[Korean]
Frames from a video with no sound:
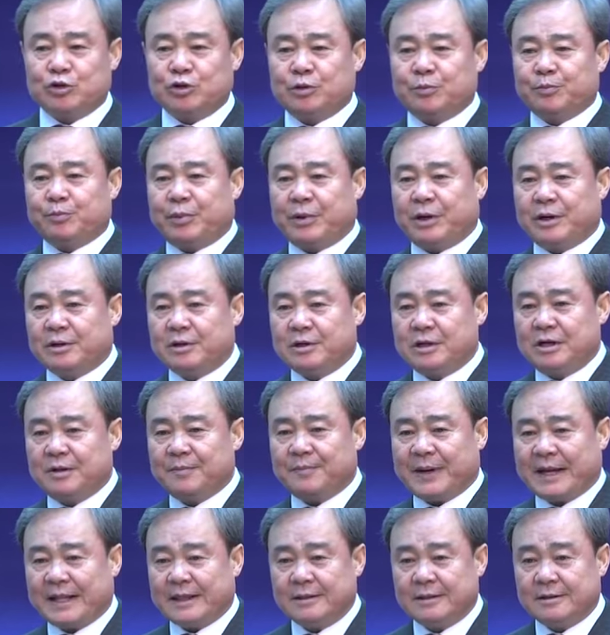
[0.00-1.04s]
벌을
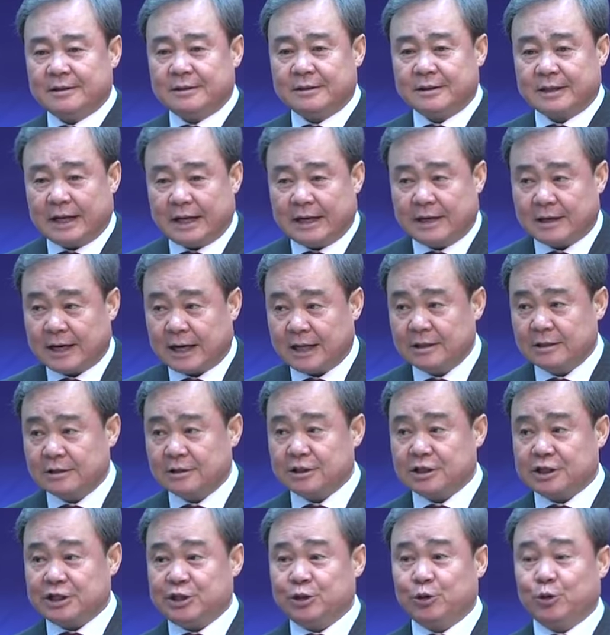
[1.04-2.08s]
받는다라는
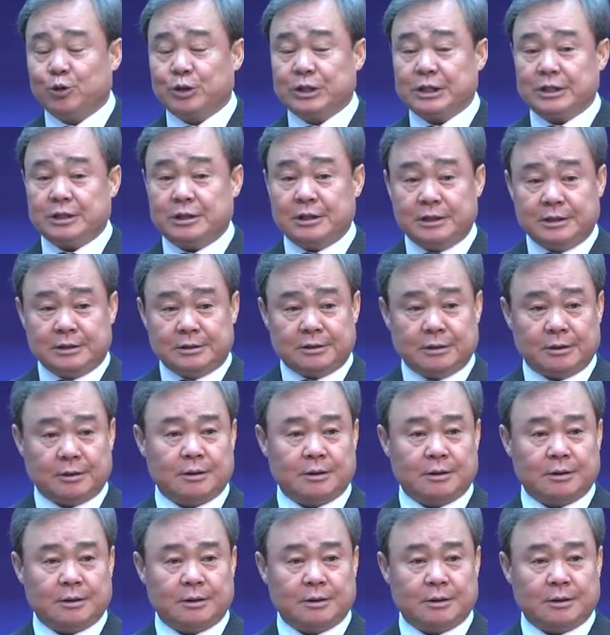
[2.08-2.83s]
기록이 있어요.